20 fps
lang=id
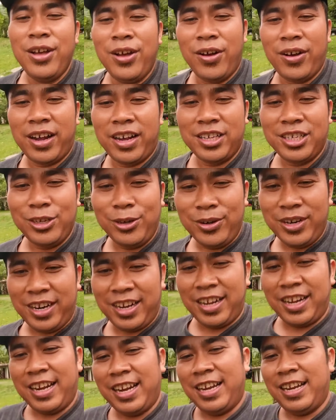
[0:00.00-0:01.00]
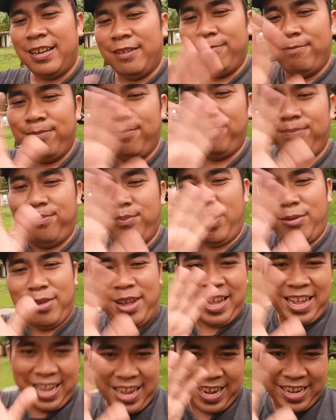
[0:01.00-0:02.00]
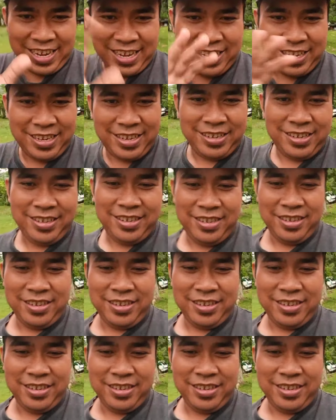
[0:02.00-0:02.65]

Oke, see you next again. Bye-bye.